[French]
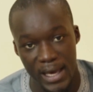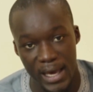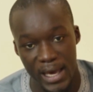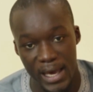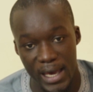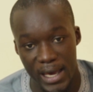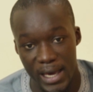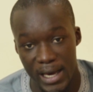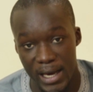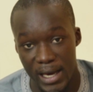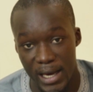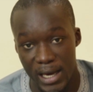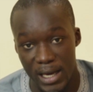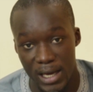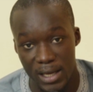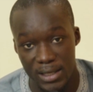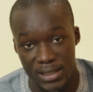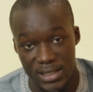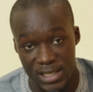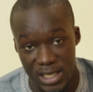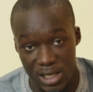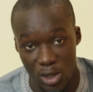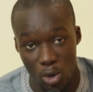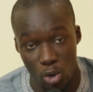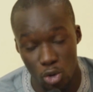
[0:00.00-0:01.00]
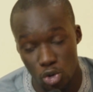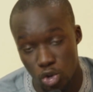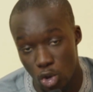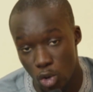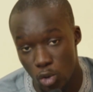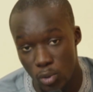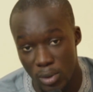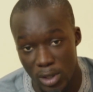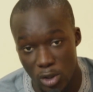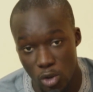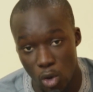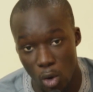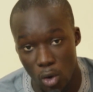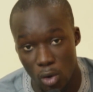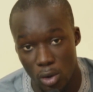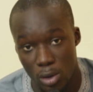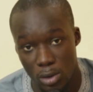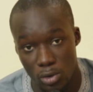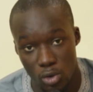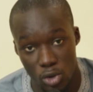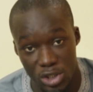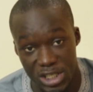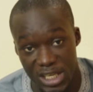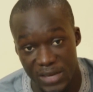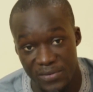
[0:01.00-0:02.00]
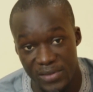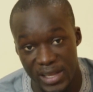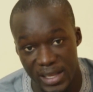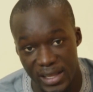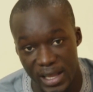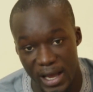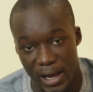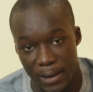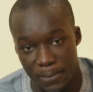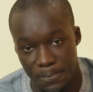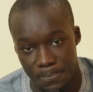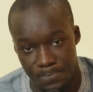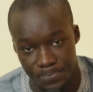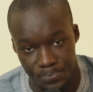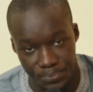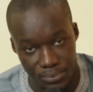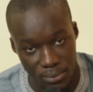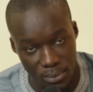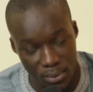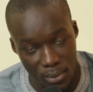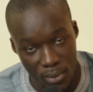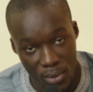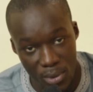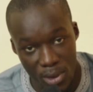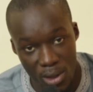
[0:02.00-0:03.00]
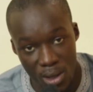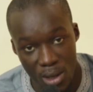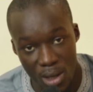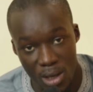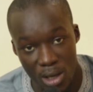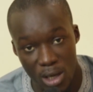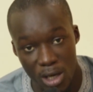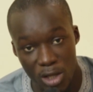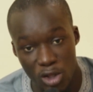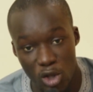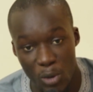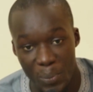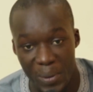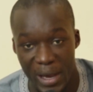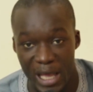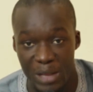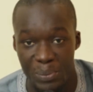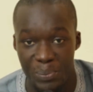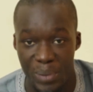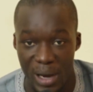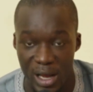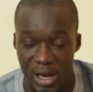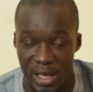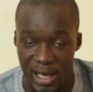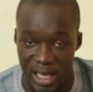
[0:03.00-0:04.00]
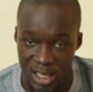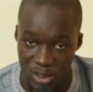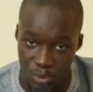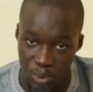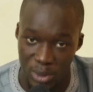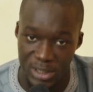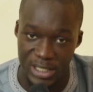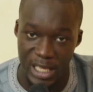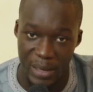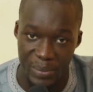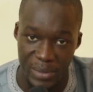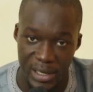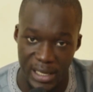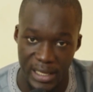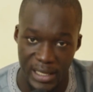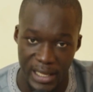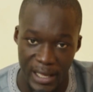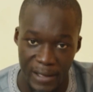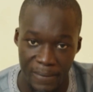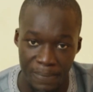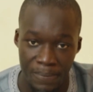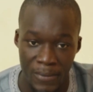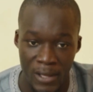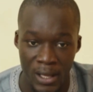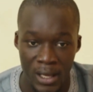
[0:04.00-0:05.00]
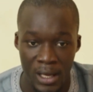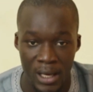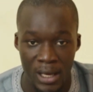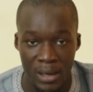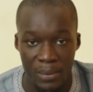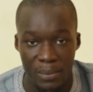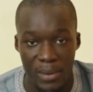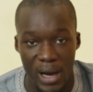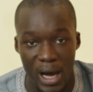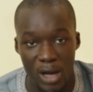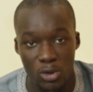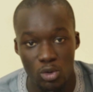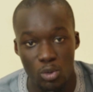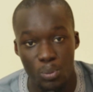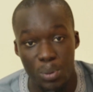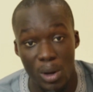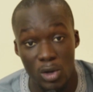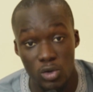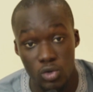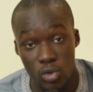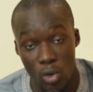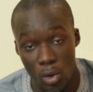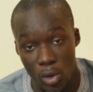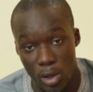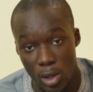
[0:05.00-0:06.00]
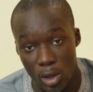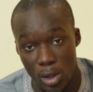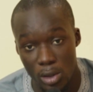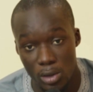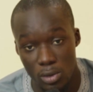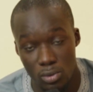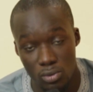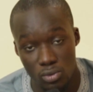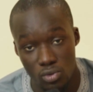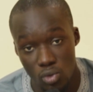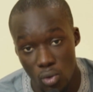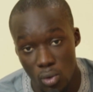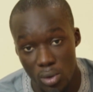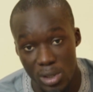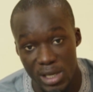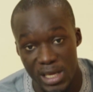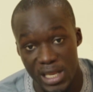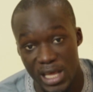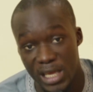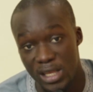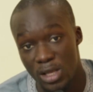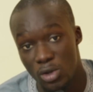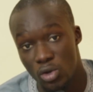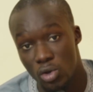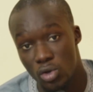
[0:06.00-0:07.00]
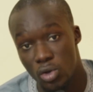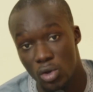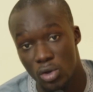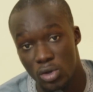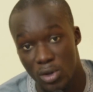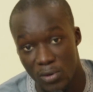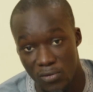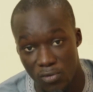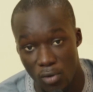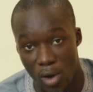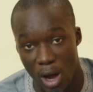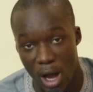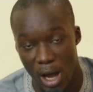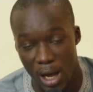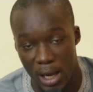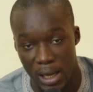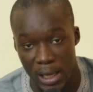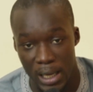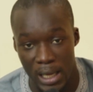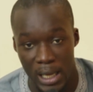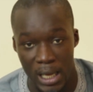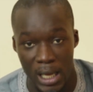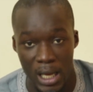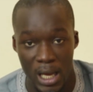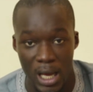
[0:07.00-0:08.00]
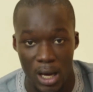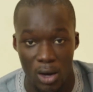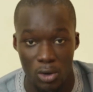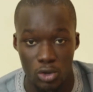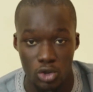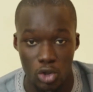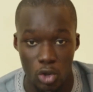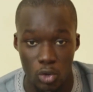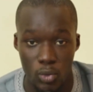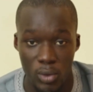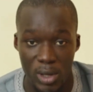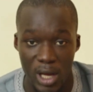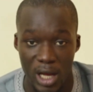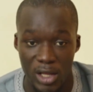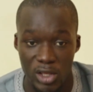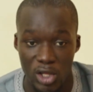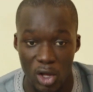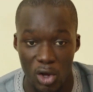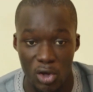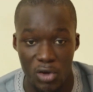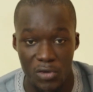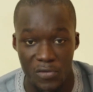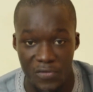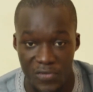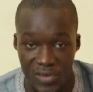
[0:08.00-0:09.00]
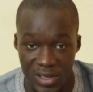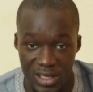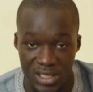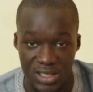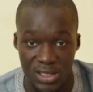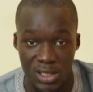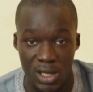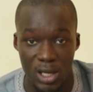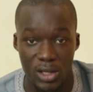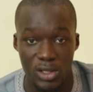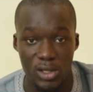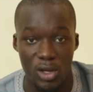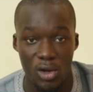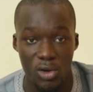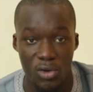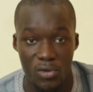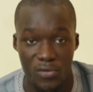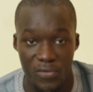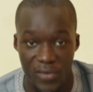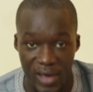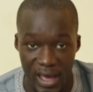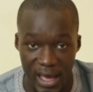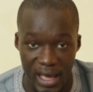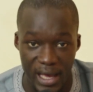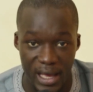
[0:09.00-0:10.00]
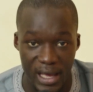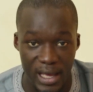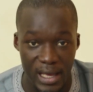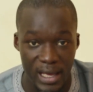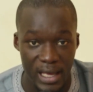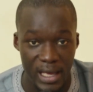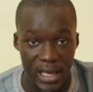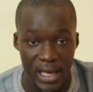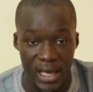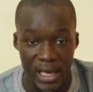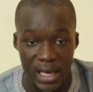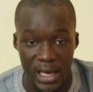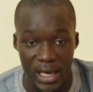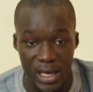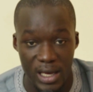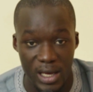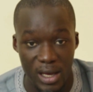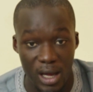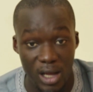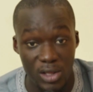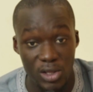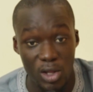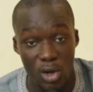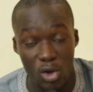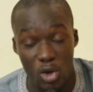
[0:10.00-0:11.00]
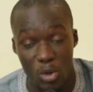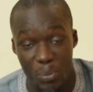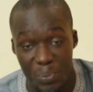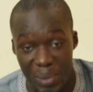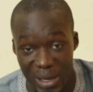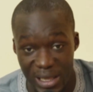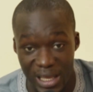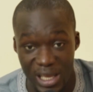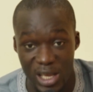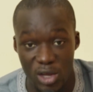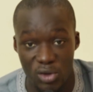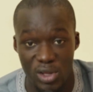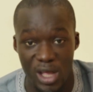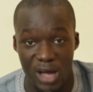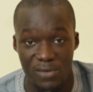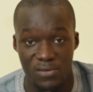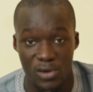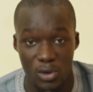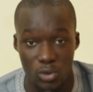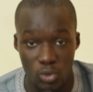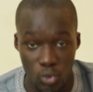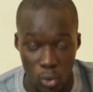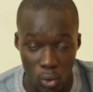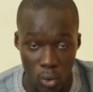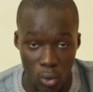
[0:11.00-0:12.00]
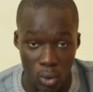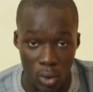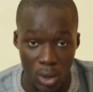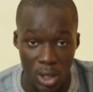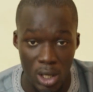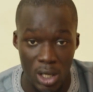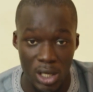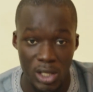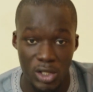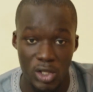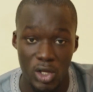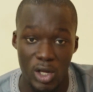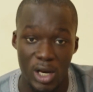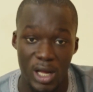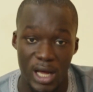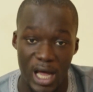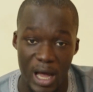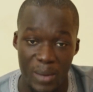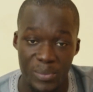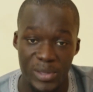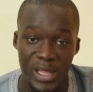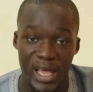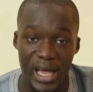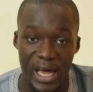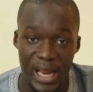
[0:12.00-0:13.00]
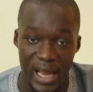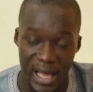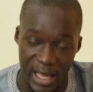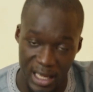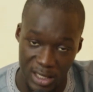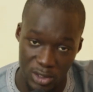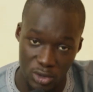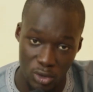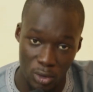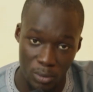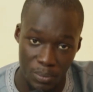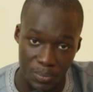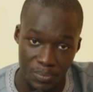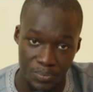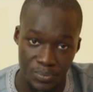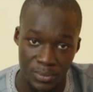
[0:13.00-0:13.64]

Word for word: Et si aujourd'hui, donc, nos chefs d'État euh, ne prennent pas leurs responsabilités, bah, nous pensons que nous, il est de notre devoir, aujourd'hui en tant que fils, en tant que frère, euh, en tant que patriote avant tout, de le ramener à la raison.